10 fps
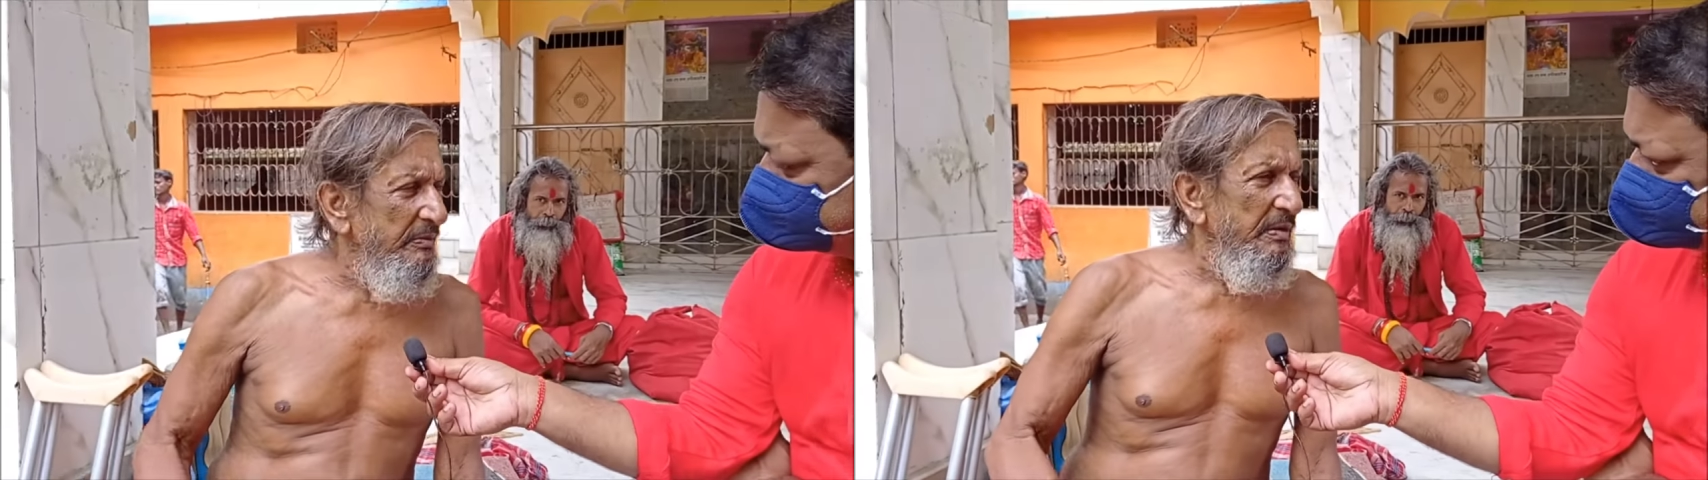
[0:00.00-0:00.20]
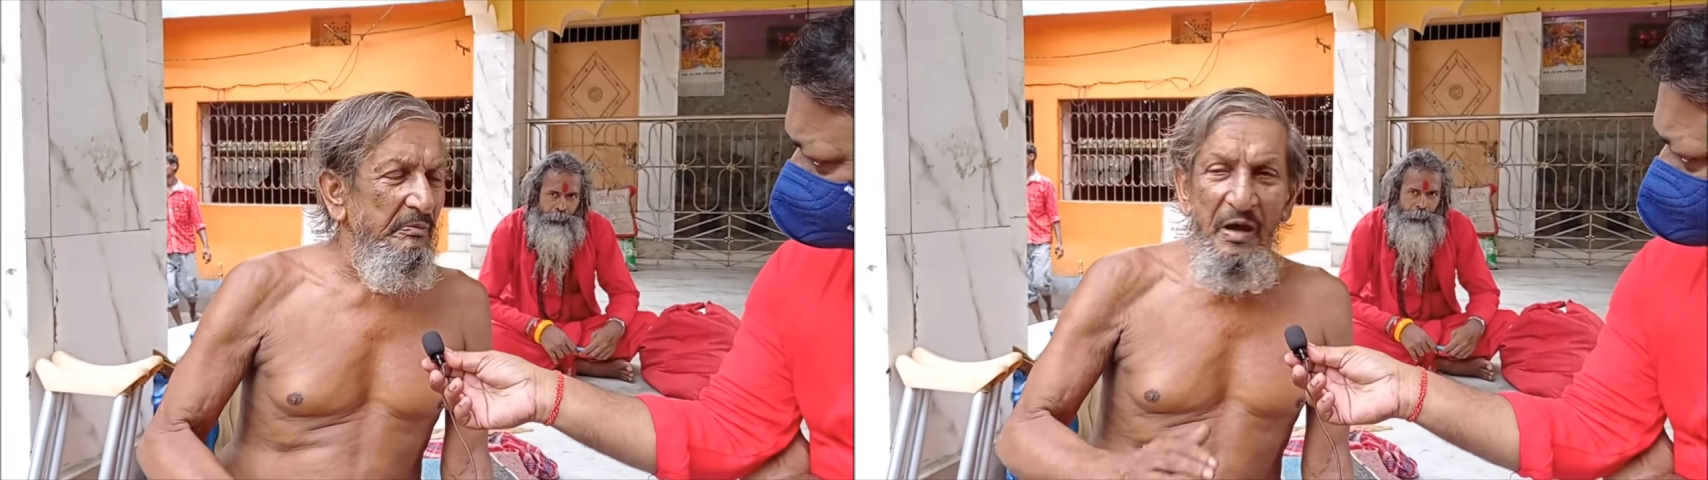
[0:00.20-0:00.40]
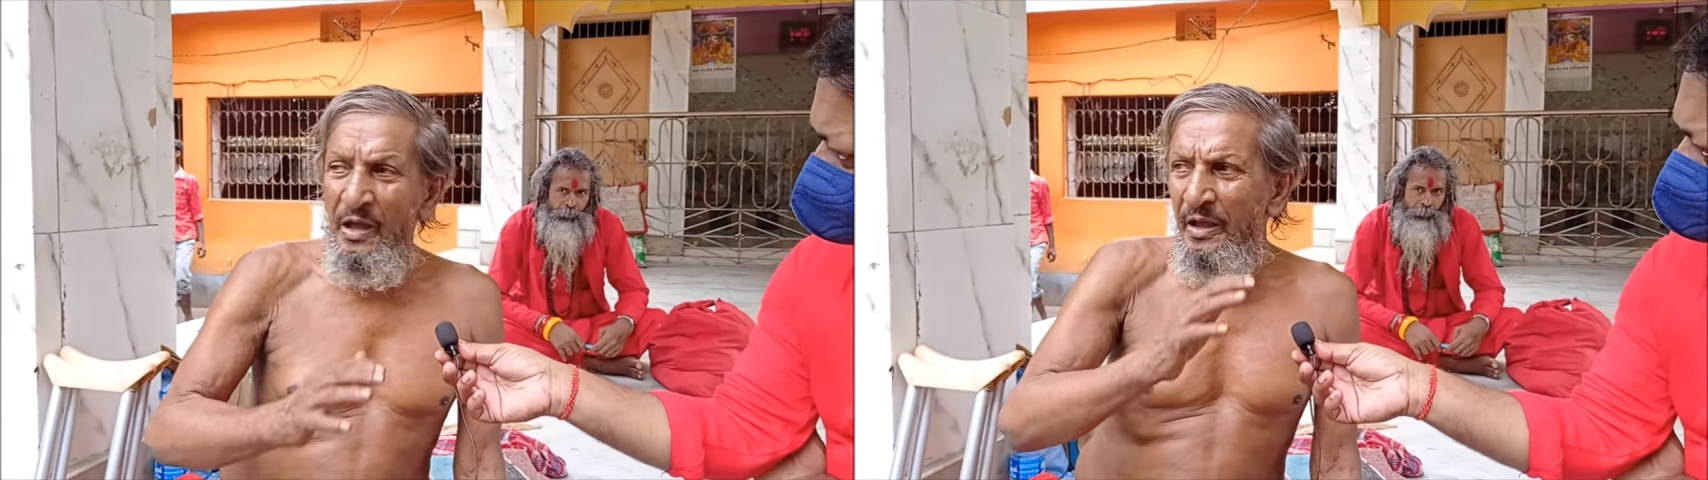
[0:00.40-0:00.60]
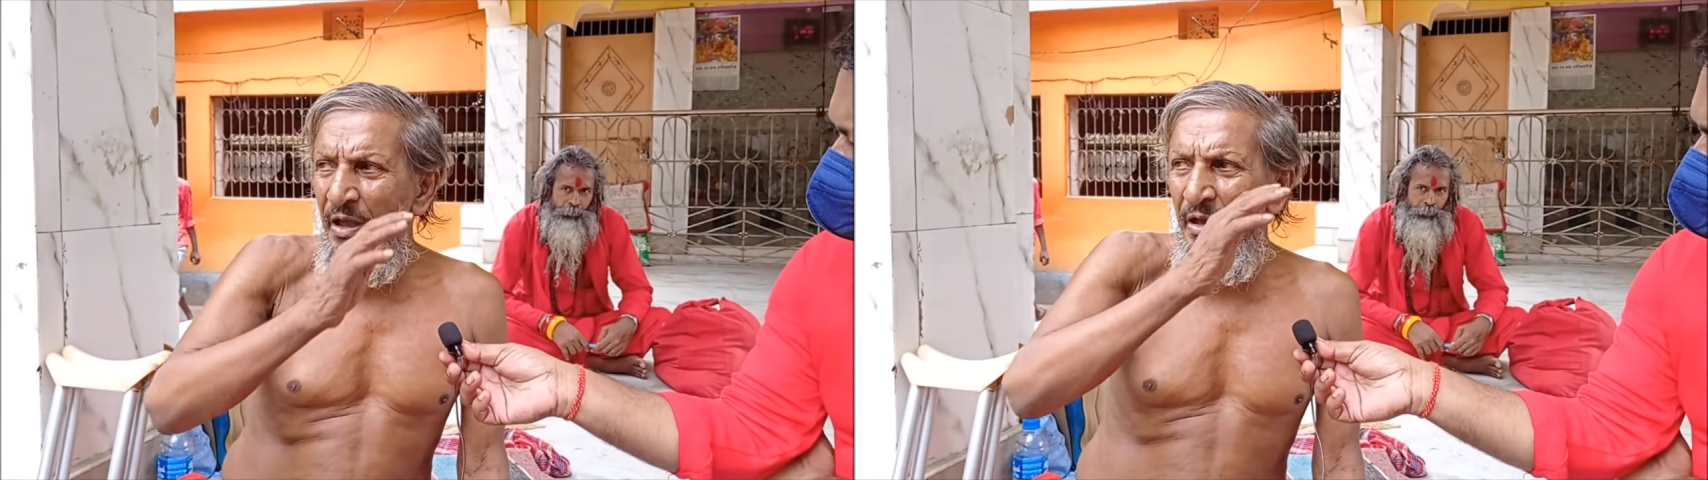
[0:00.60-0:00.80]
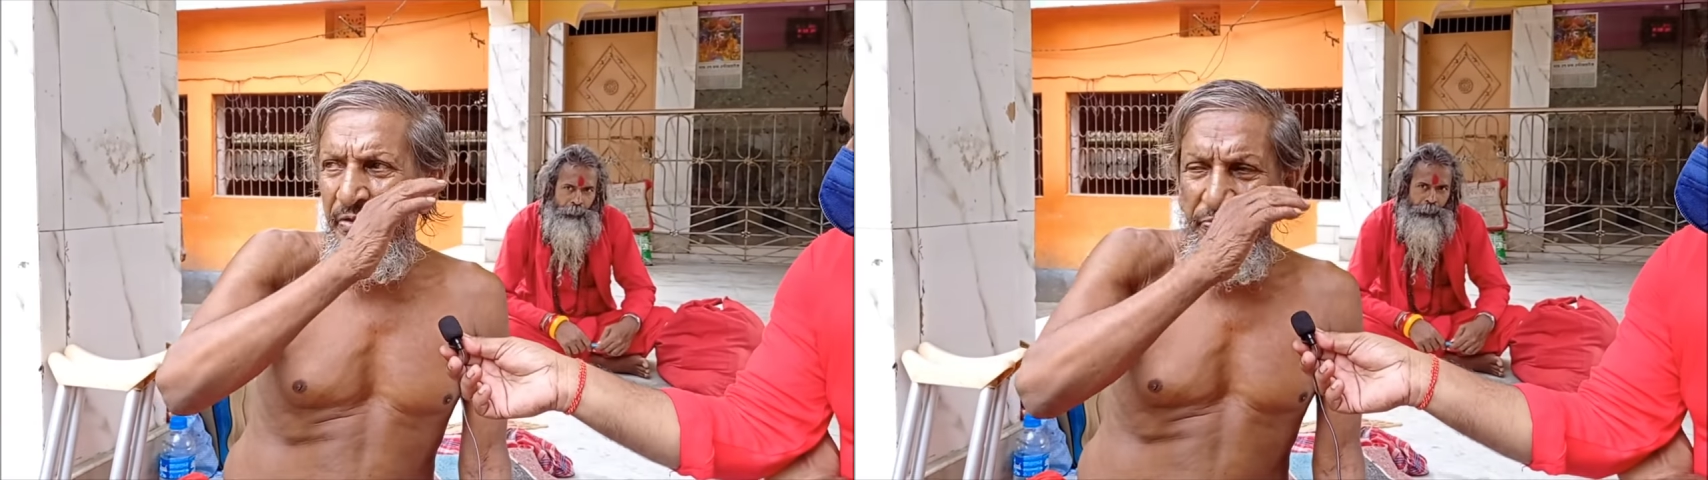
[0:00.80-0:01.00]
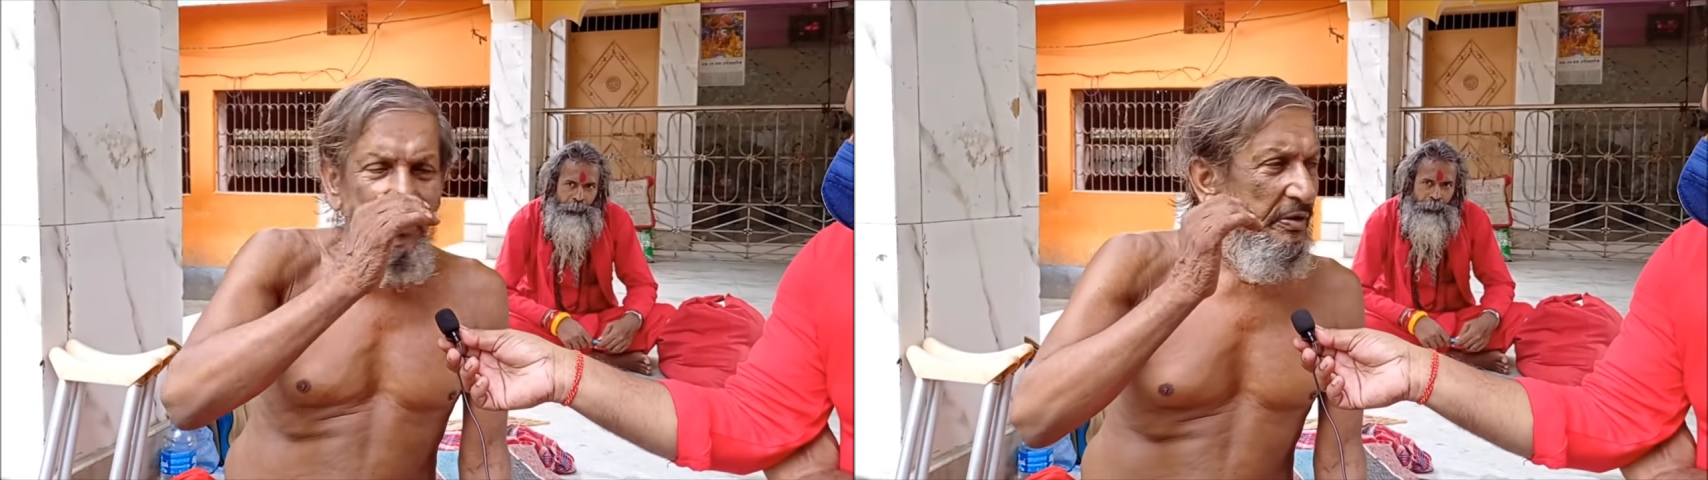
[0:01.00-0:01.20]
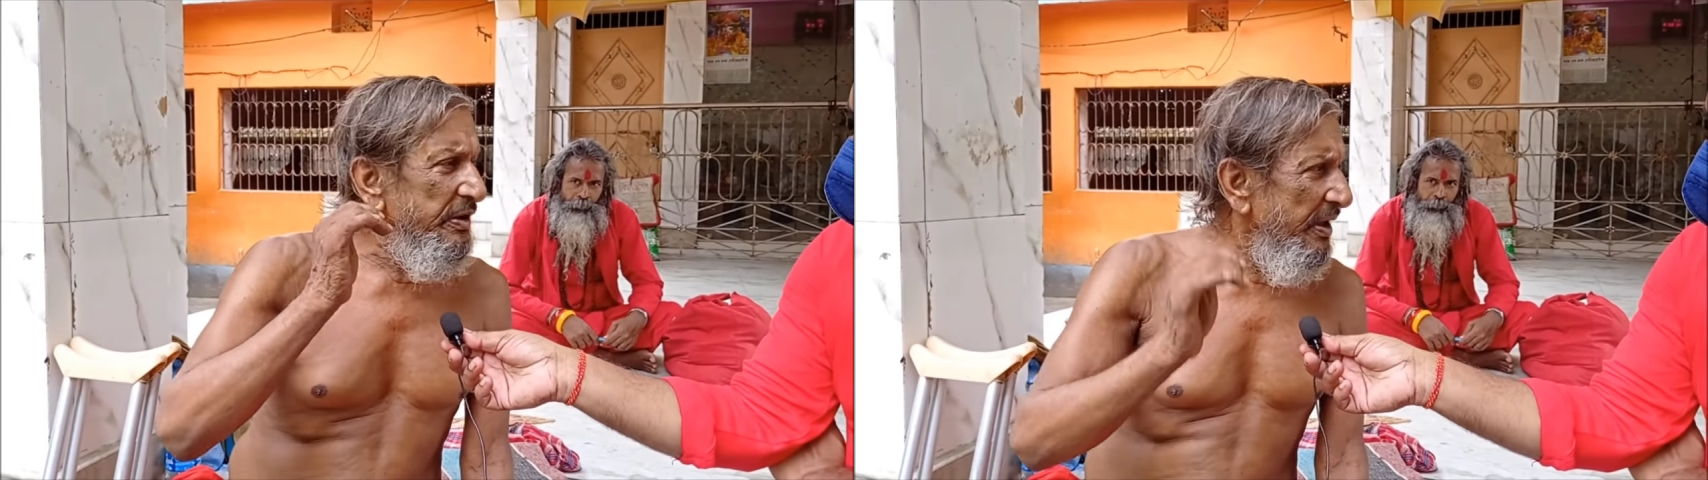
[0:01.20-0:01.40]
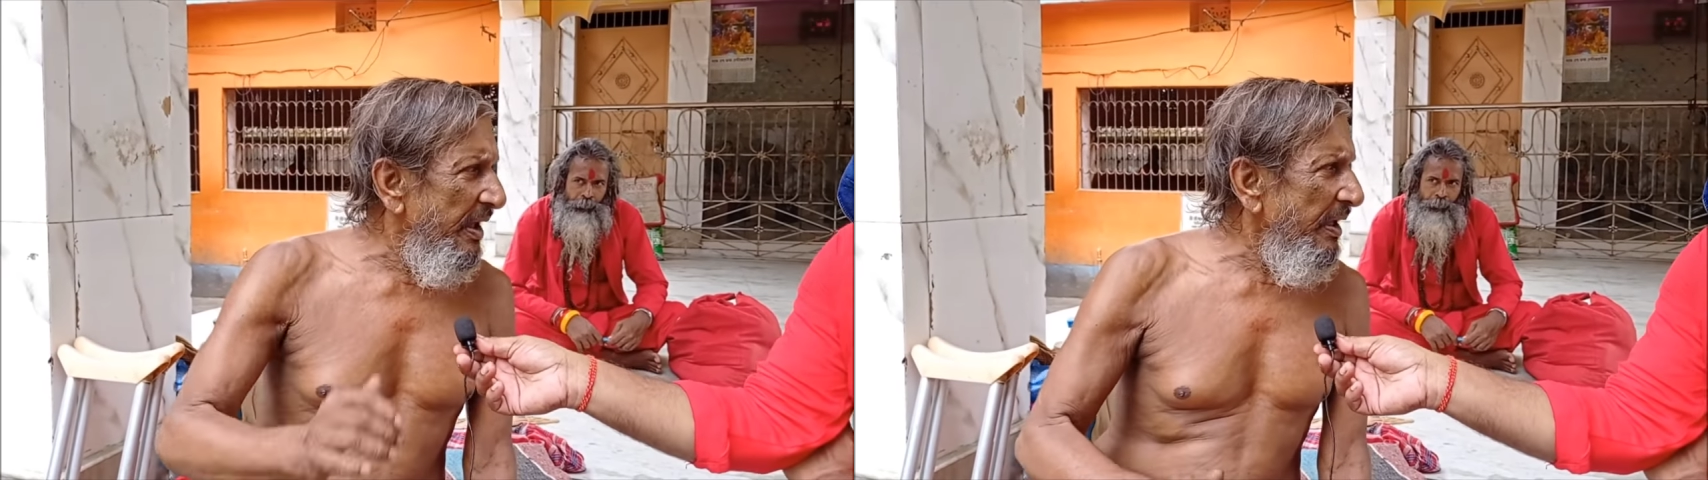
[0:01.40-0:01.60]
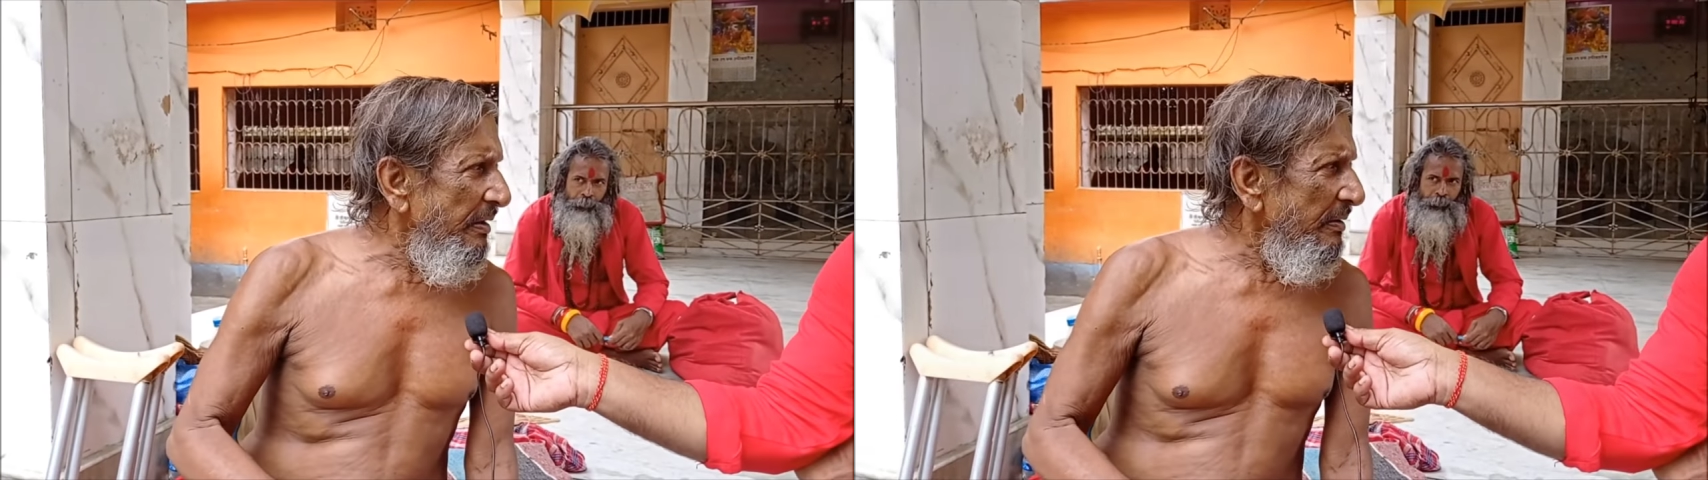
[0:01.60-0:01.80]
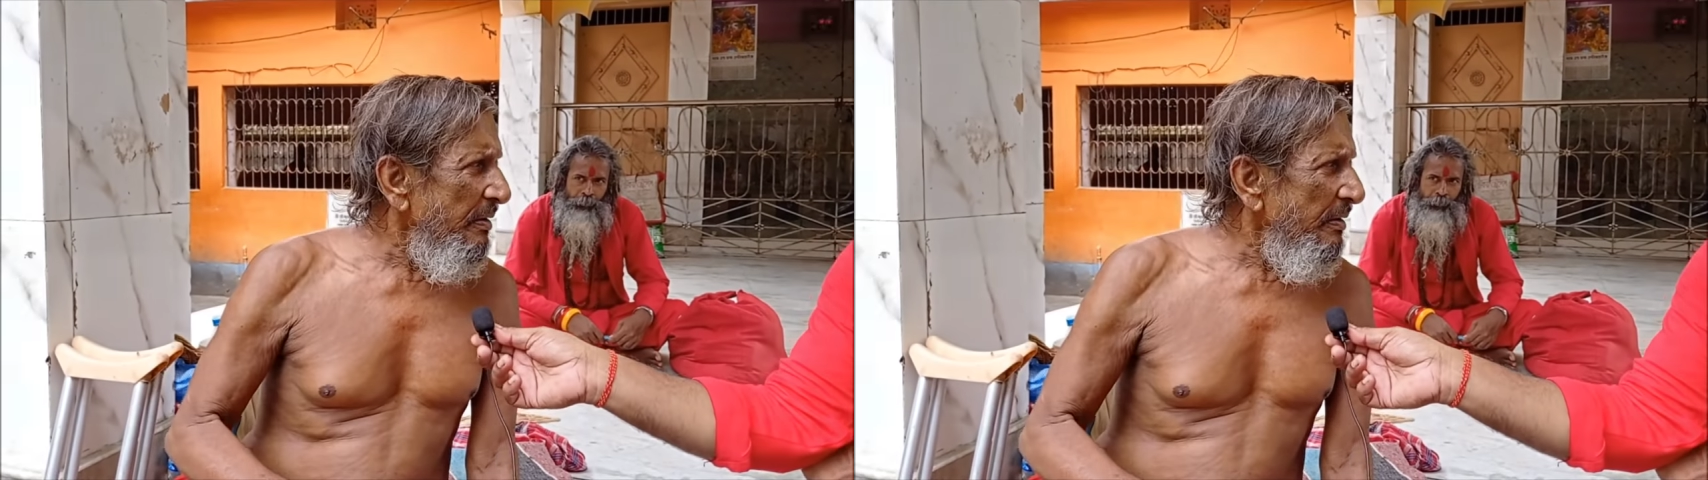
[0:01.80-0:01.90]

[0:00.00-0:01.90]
बारे में माँ का जो ये है